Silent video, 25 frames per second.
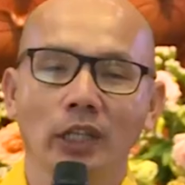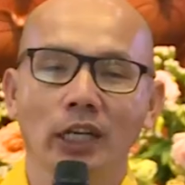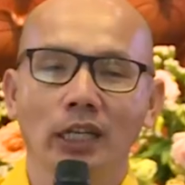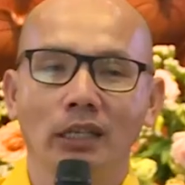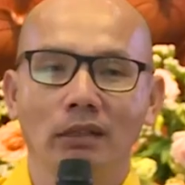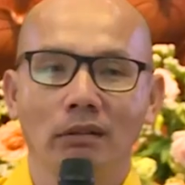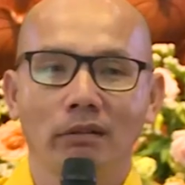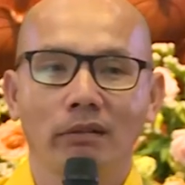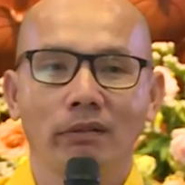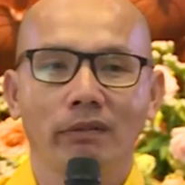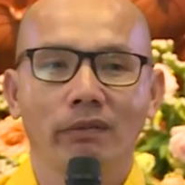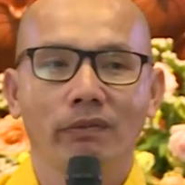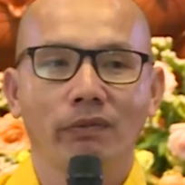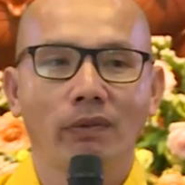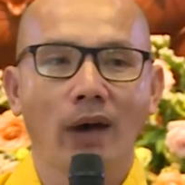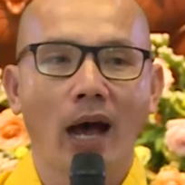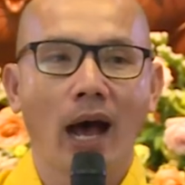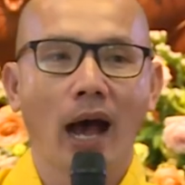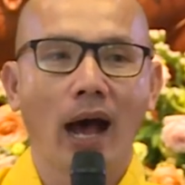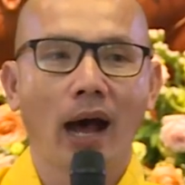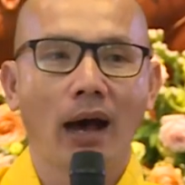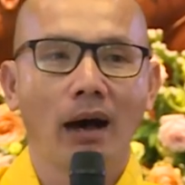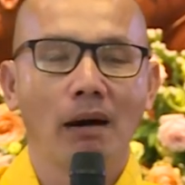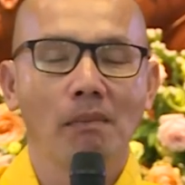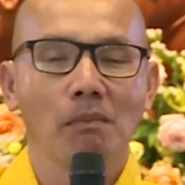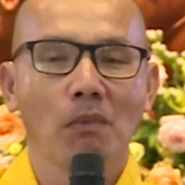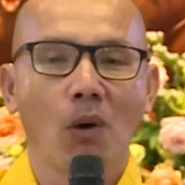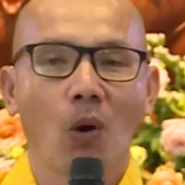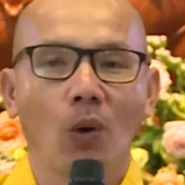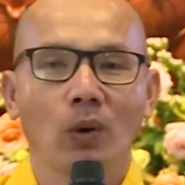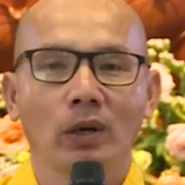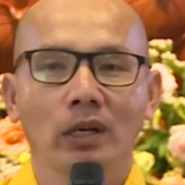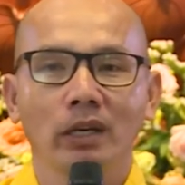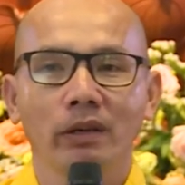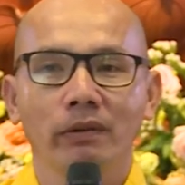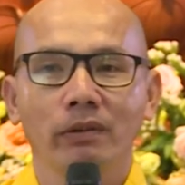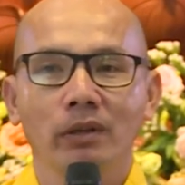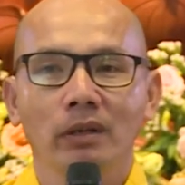tích và
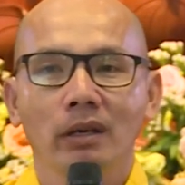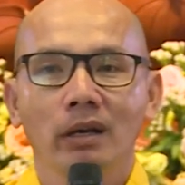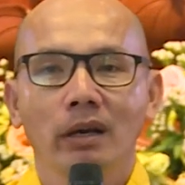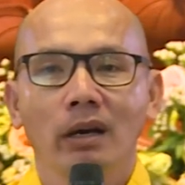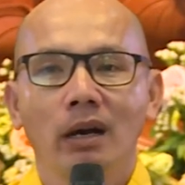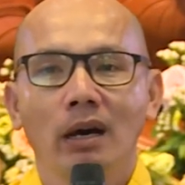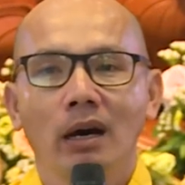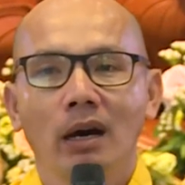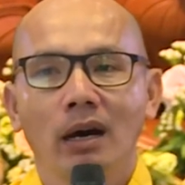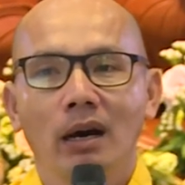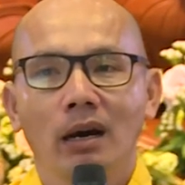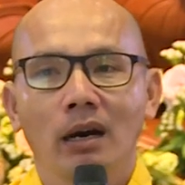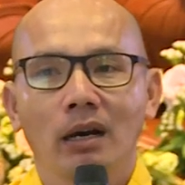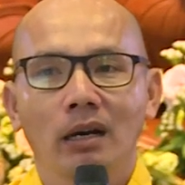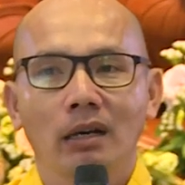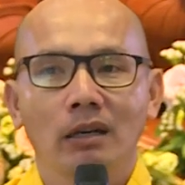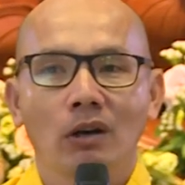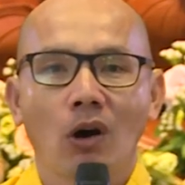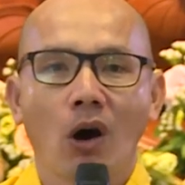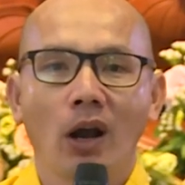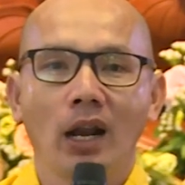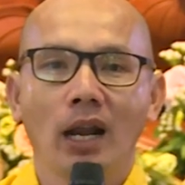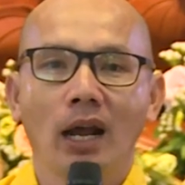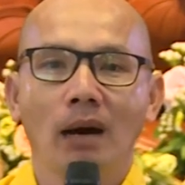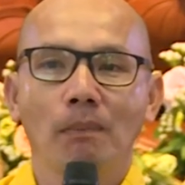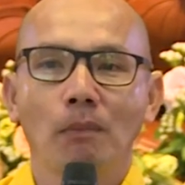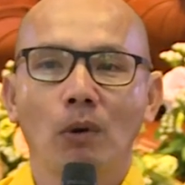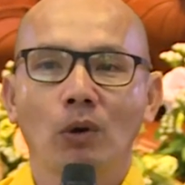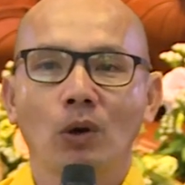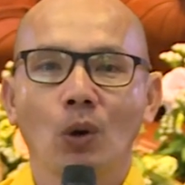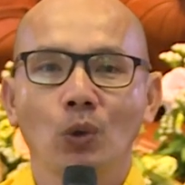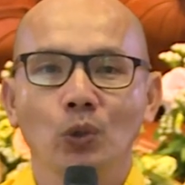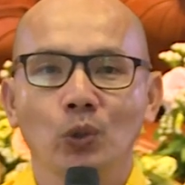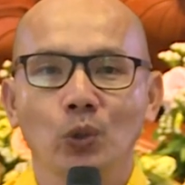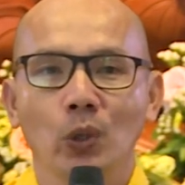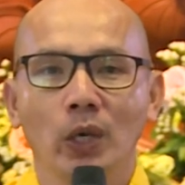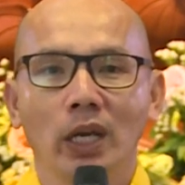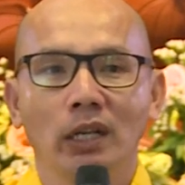một cái gọi là một
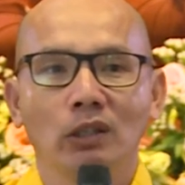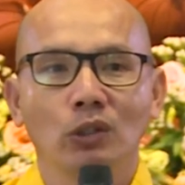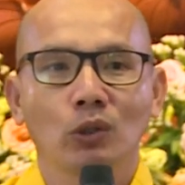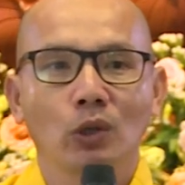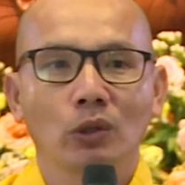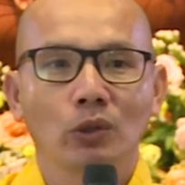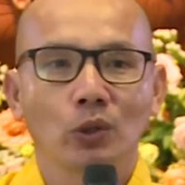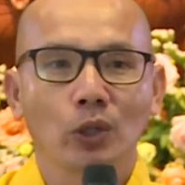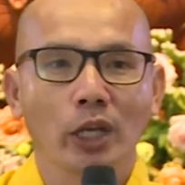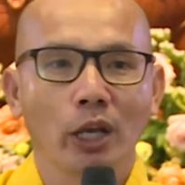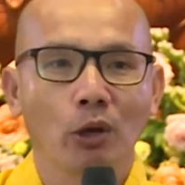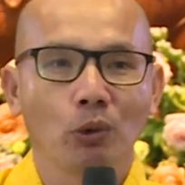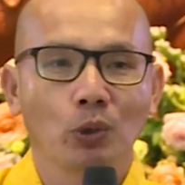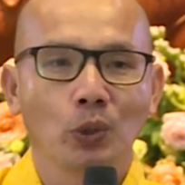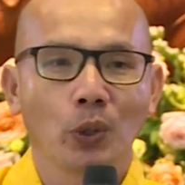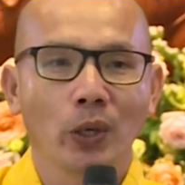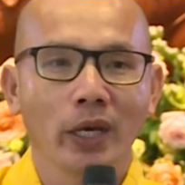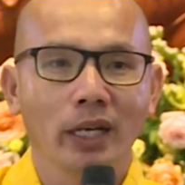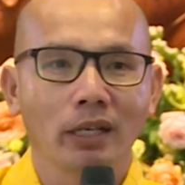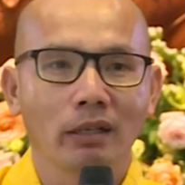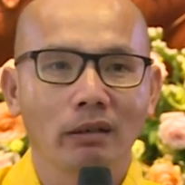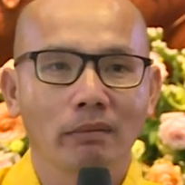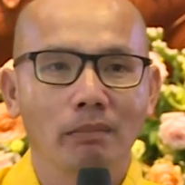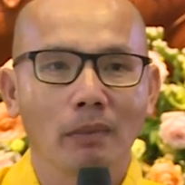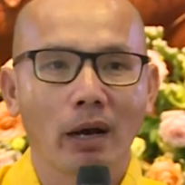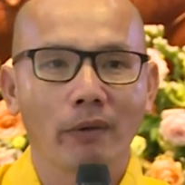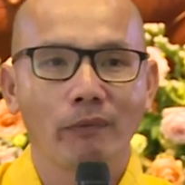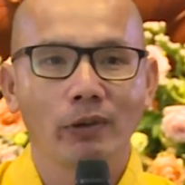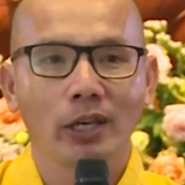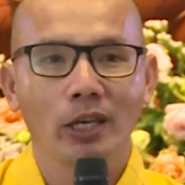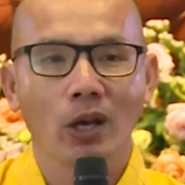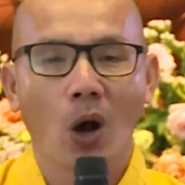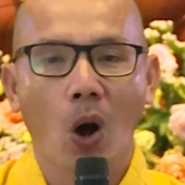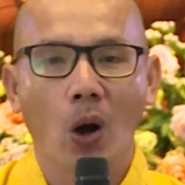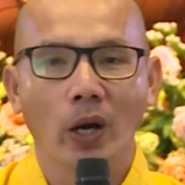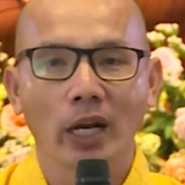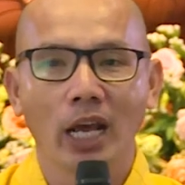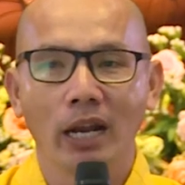câu chuyện tiểu thuyết, bởi vì
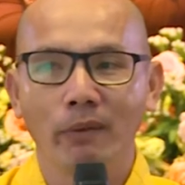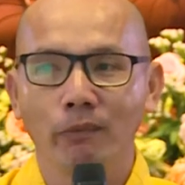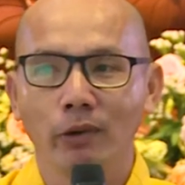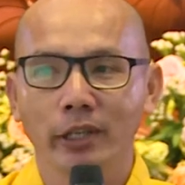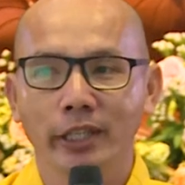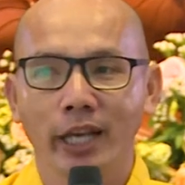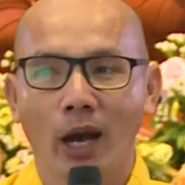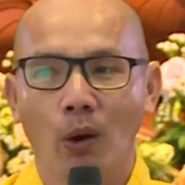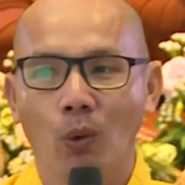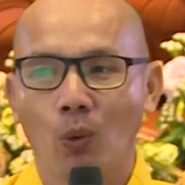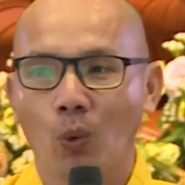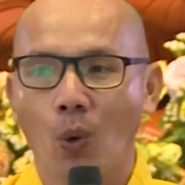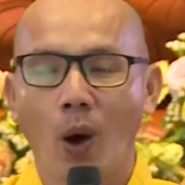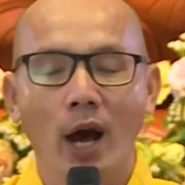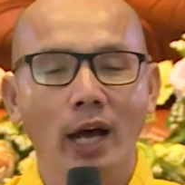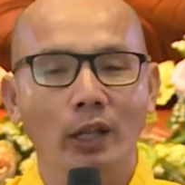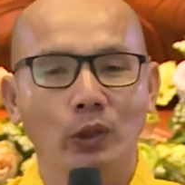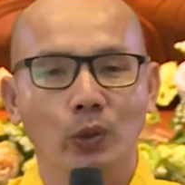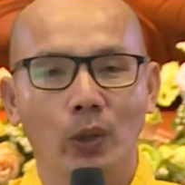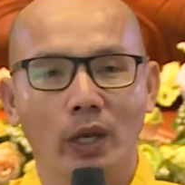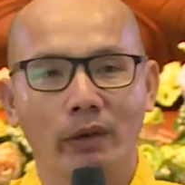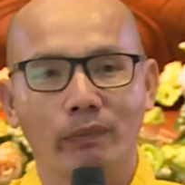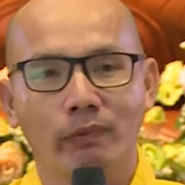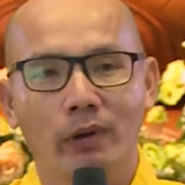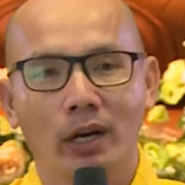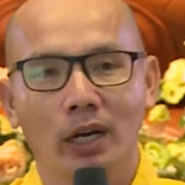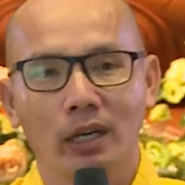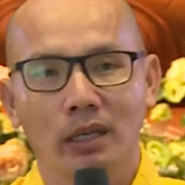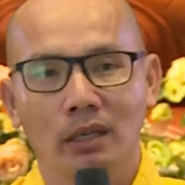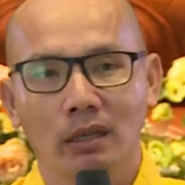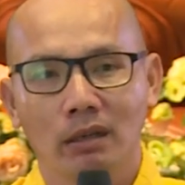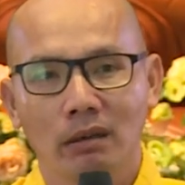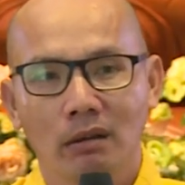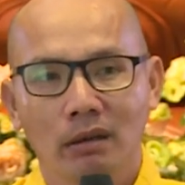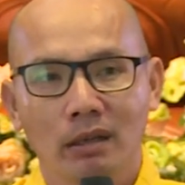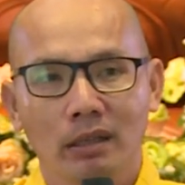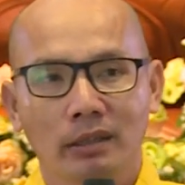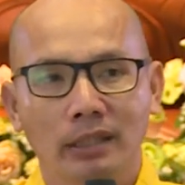họ đến với nhau quá tuyệt vời,
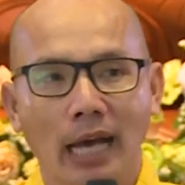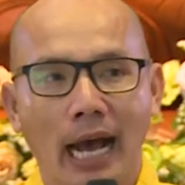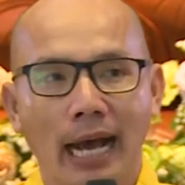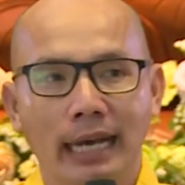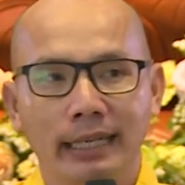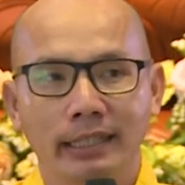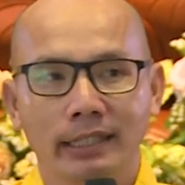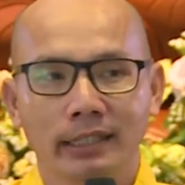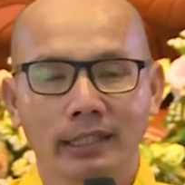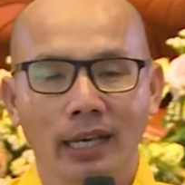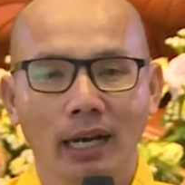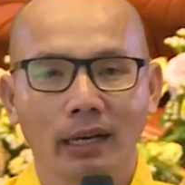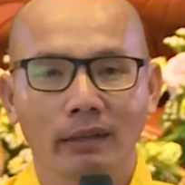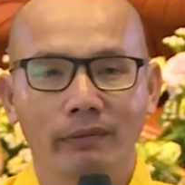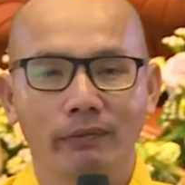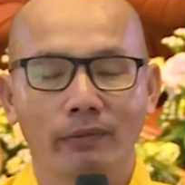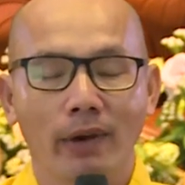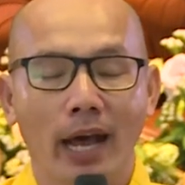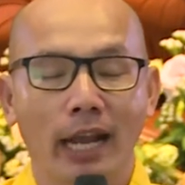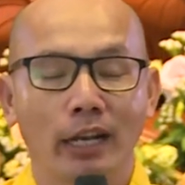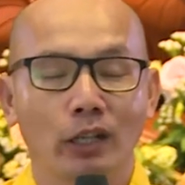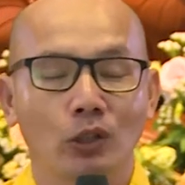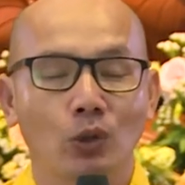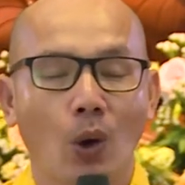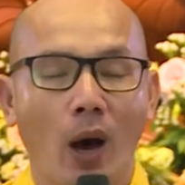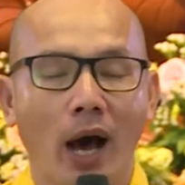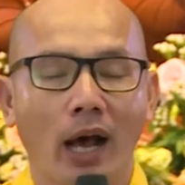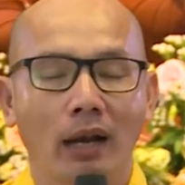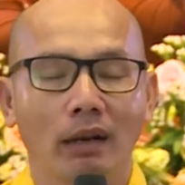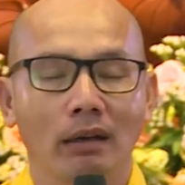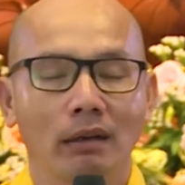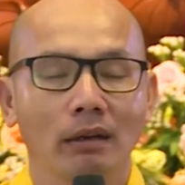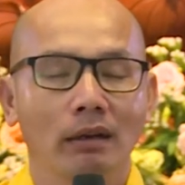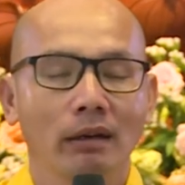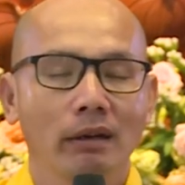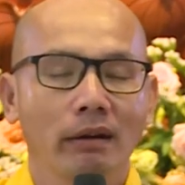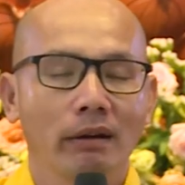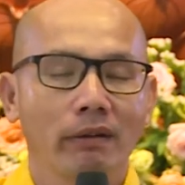tài sắc vẹn
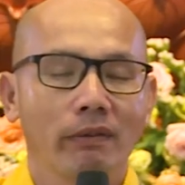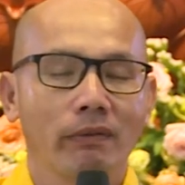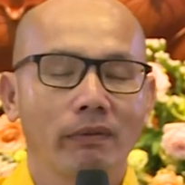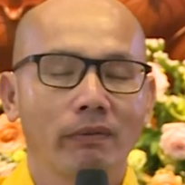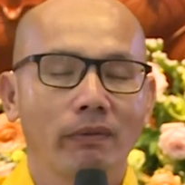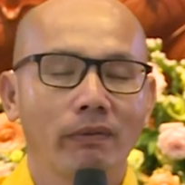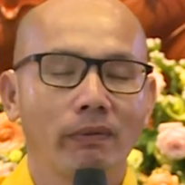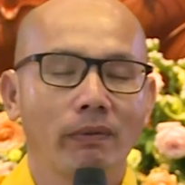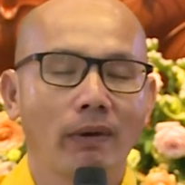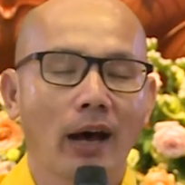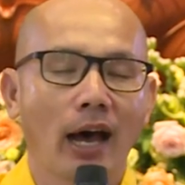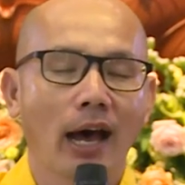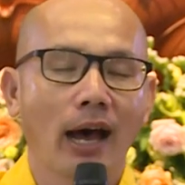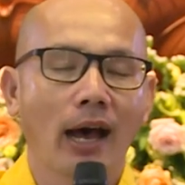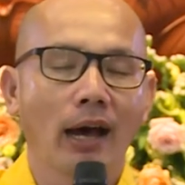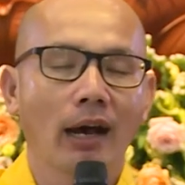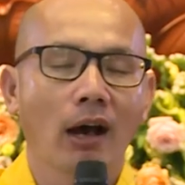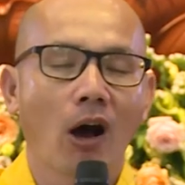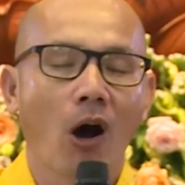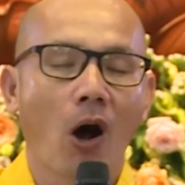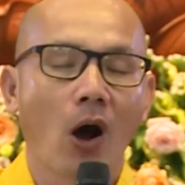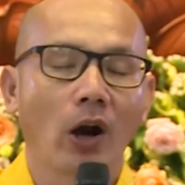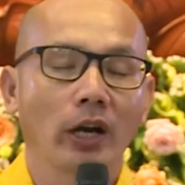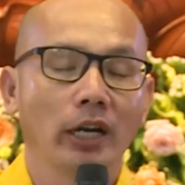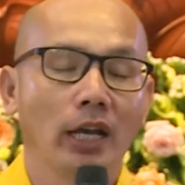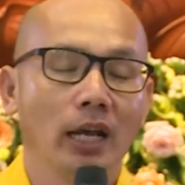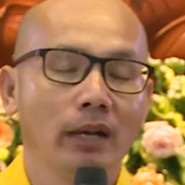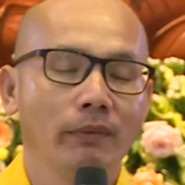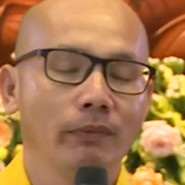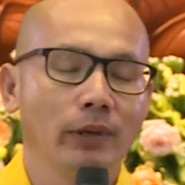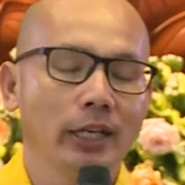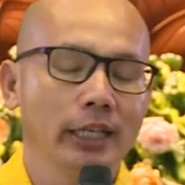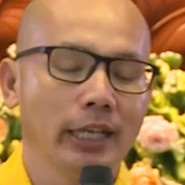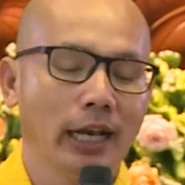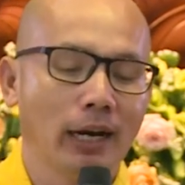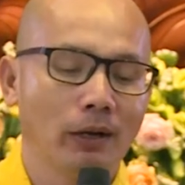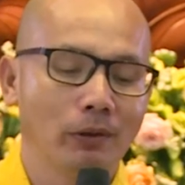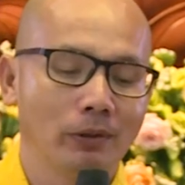toàn và họ đến
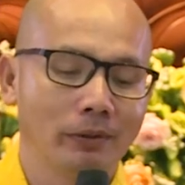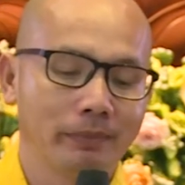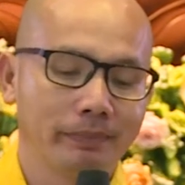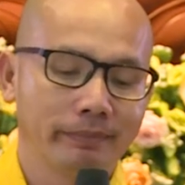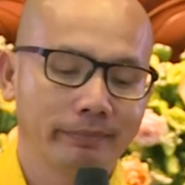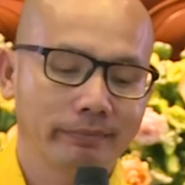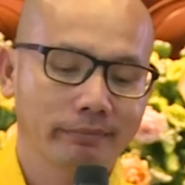với nhau.